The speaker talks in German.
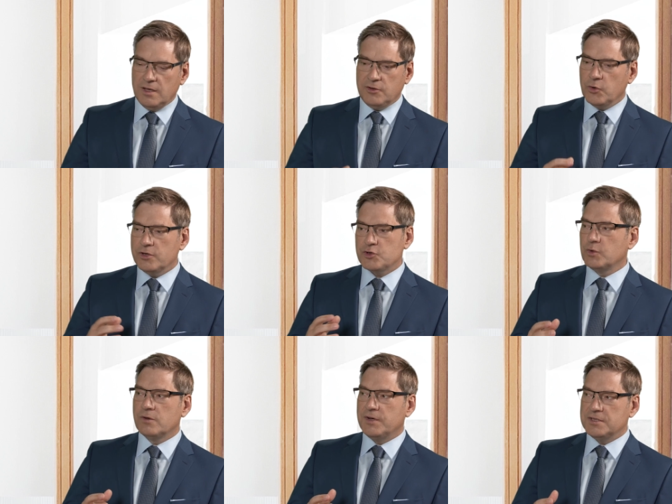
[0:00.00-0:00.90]
Ich höre jetzt
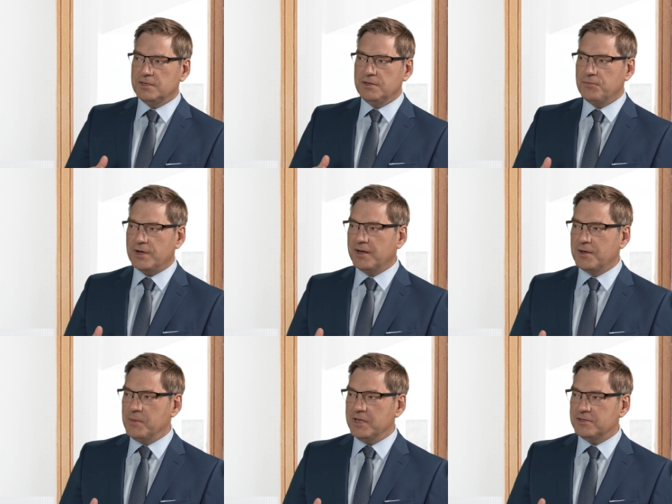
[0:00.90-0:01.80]
schon quasi die Fragen
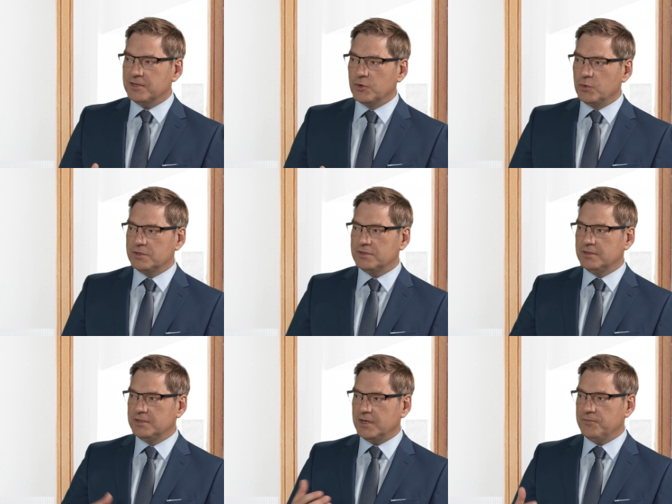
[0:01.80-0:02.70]
im Hintergrund.
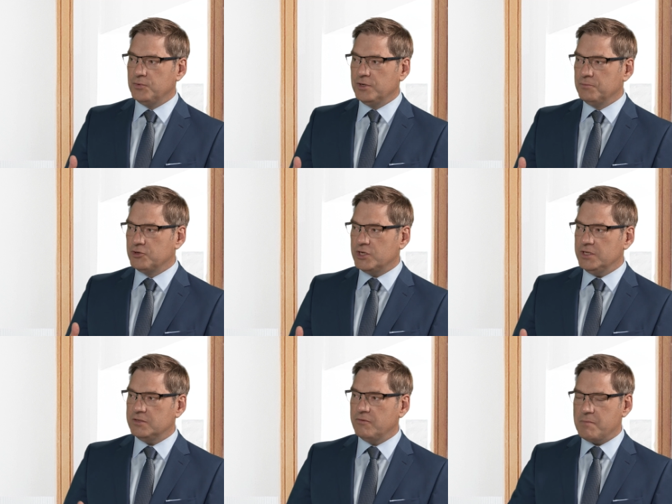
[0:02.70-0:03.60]
Äh, drei Viertel
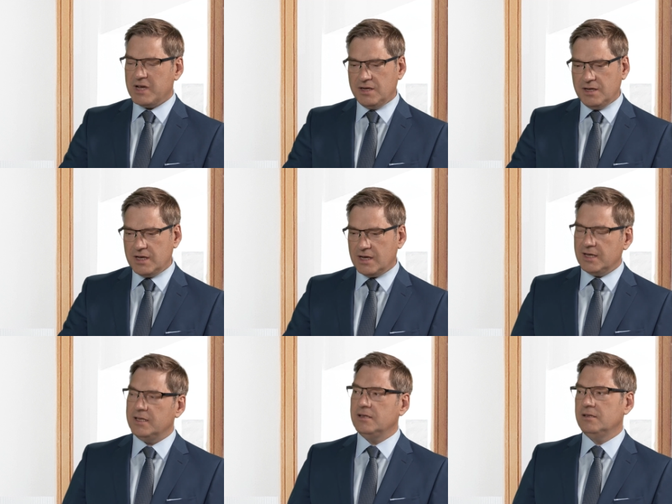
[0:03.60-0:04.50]
beschließen, wir machen eine
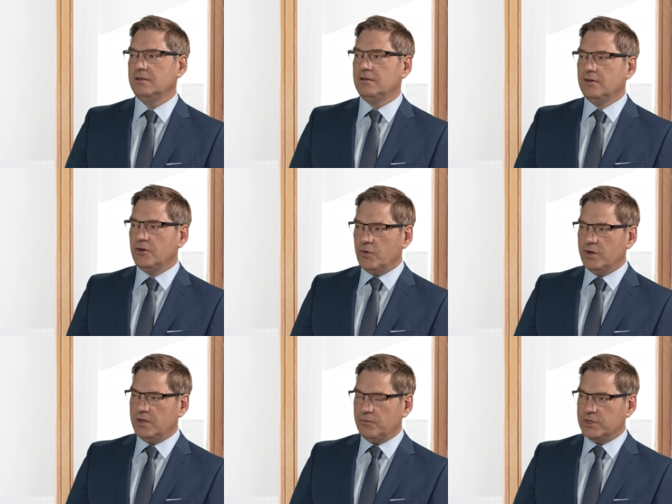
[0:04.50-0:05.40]
reine
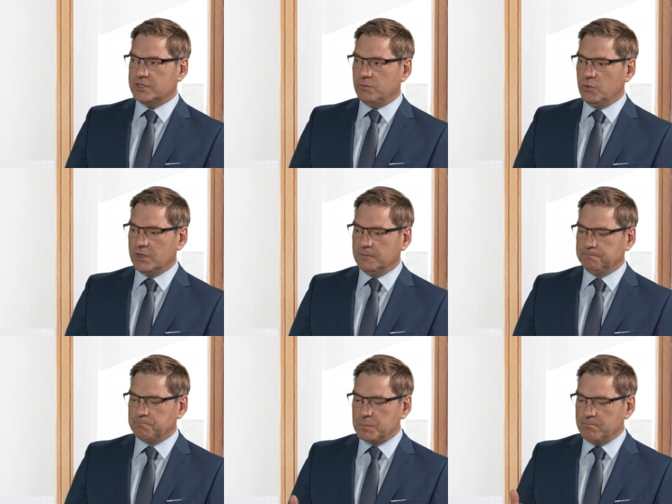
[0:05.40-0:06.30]
Online-Versammlung.
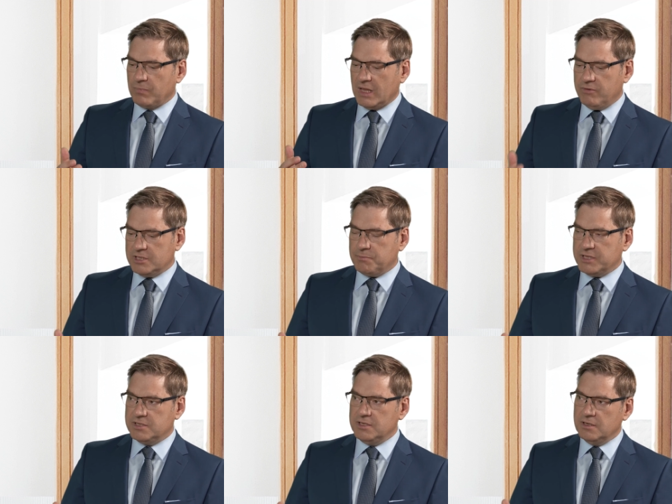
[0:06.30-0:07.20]
Was
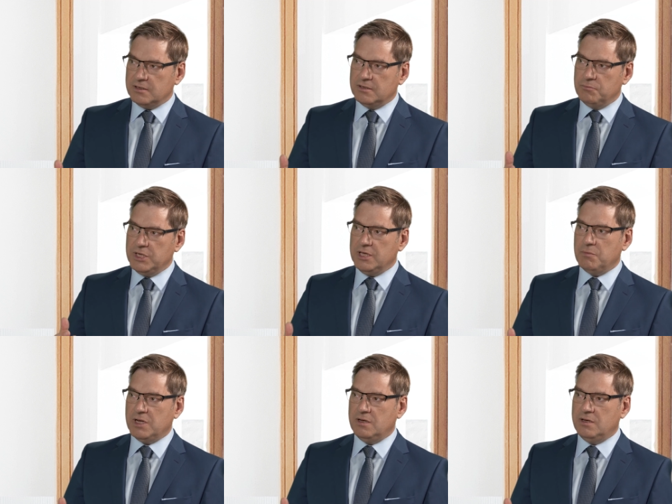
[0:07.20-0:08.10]
passiert mit
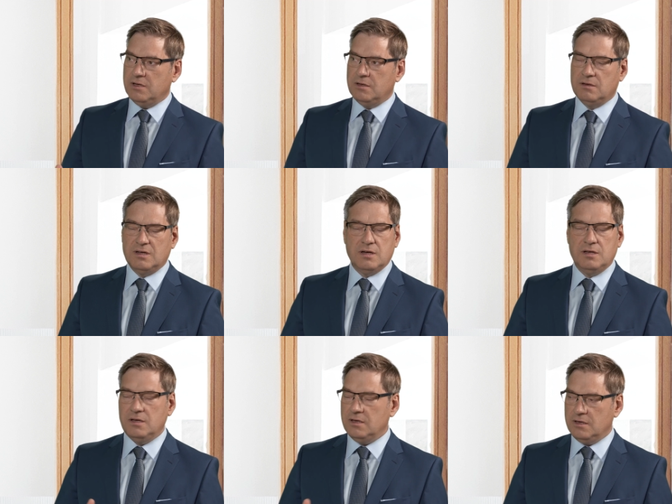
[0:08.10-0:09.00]
jemandem, der
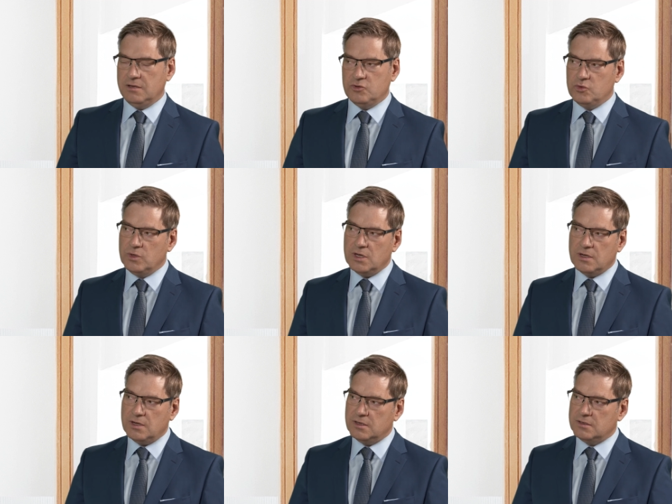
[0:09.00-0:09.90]
keinen
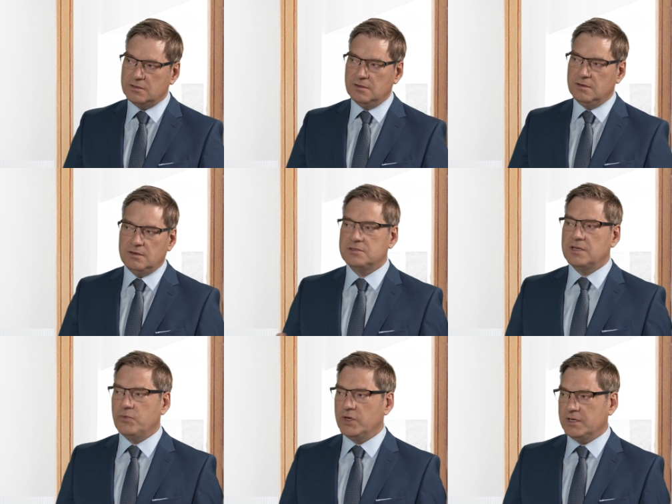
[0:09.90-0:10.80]
Internetzugang hat, der es
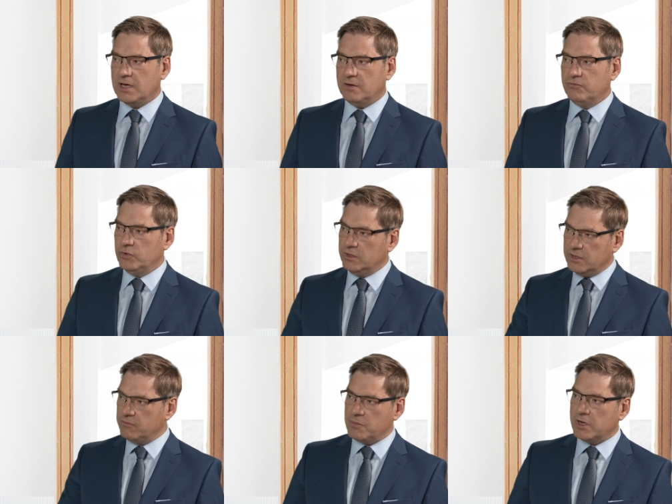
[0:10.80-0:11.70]
einfach nicht haben will?
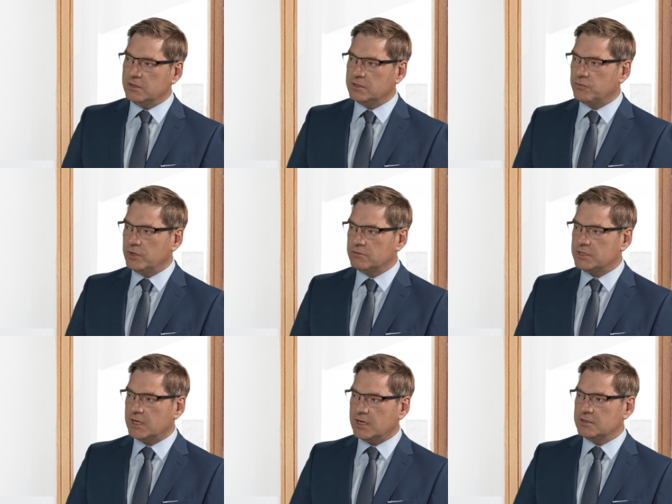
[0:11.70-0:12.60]
Gehen wir mal gar nicht davon aus,
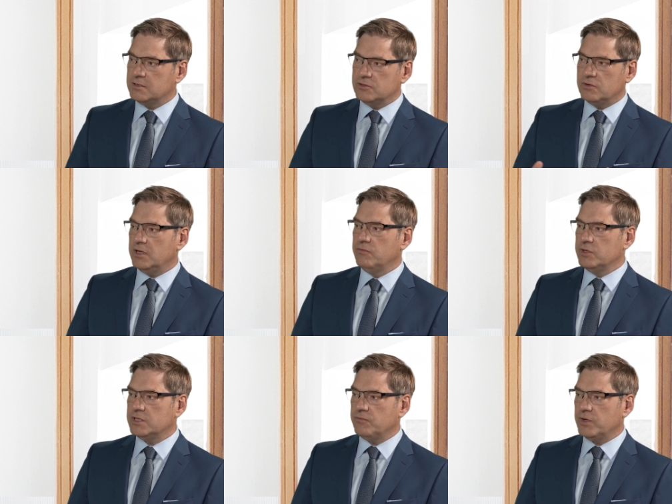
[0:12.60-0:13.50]
er kann es nicht, sondern er
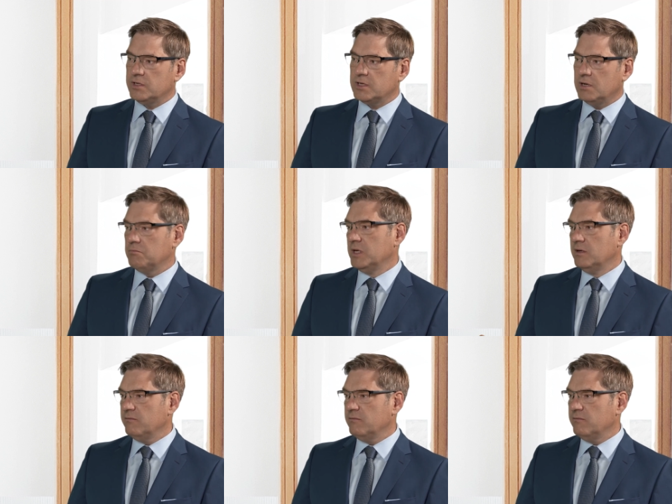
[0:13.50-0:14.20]
will es einfach nicht haben.